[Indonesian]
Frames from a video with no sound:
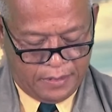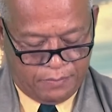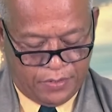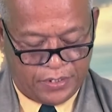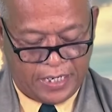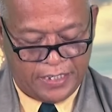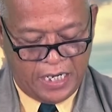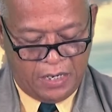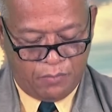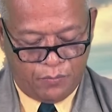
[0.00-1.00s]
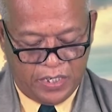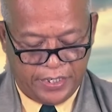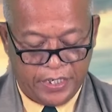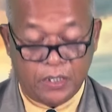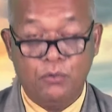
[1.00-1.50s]
Misalnya
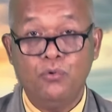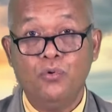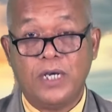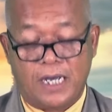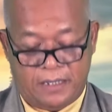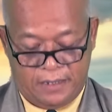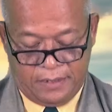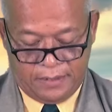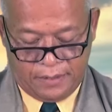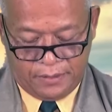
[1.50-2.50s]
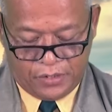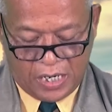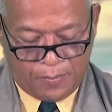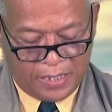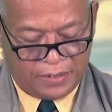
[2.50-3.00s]
memiliki kedudukan,
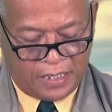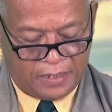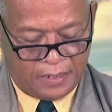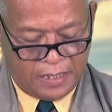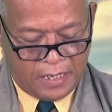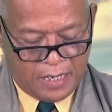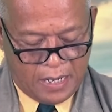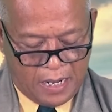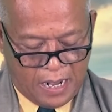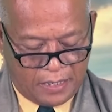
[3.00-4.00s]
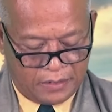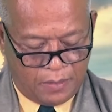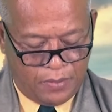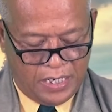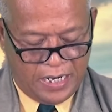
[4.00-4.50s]
jabatan, harta
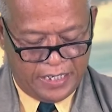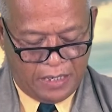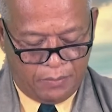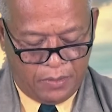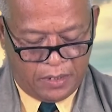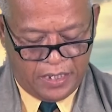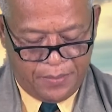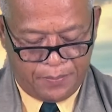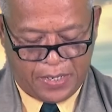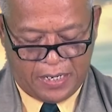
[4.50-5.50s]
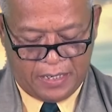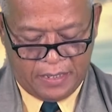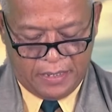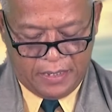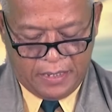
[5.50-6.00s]
benda yang berlimpah.
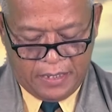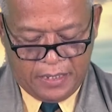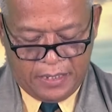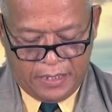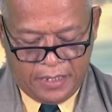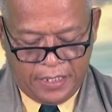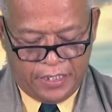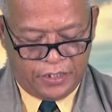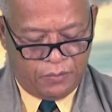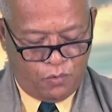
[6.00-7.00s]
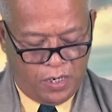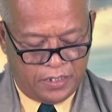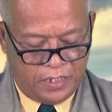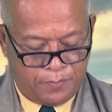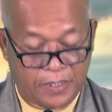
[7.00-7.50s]
Ini semua
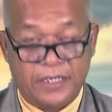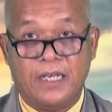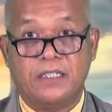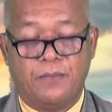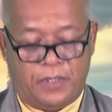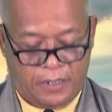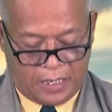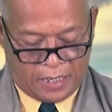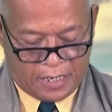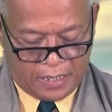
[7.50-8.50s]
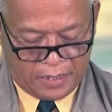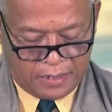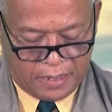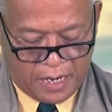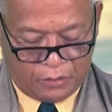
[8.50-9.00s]
sifatnya sementara
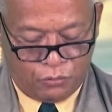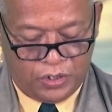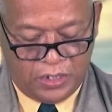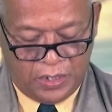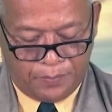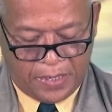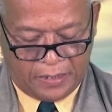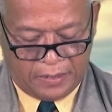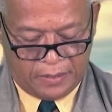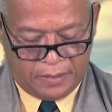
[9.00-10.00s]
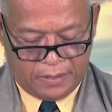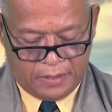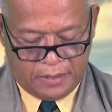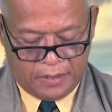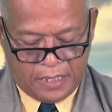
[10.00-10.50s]
atau titipan
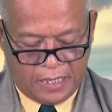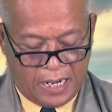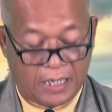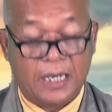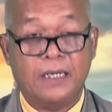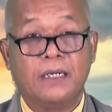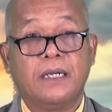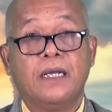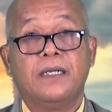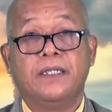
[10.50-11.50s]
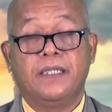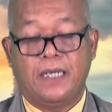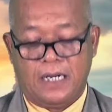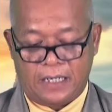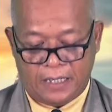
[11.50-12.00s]
dan akan
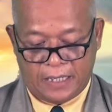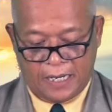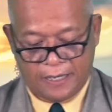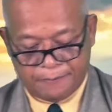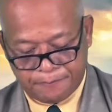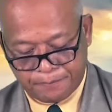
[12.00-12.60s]
ditinggalkan kelak.